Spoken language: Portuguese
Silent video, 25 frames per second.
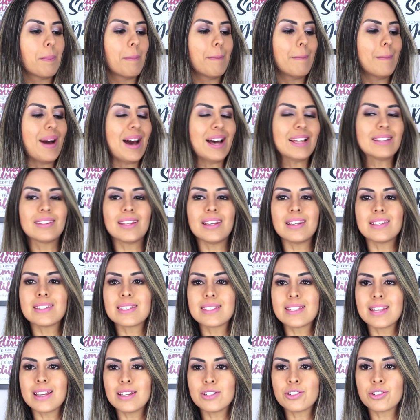mata a
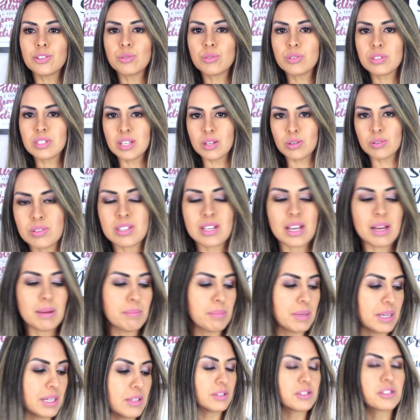sede dos seus
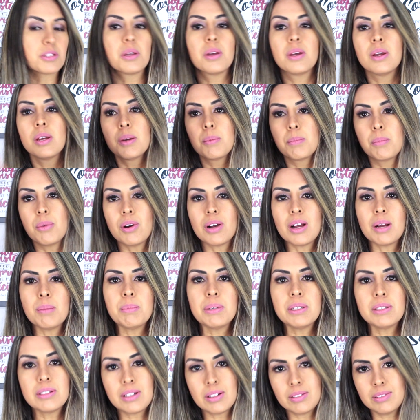cabelos. Meu
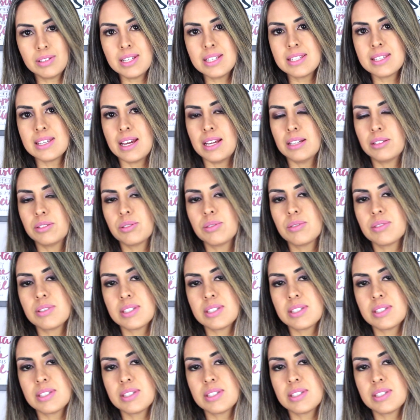cabelo que é o deserto do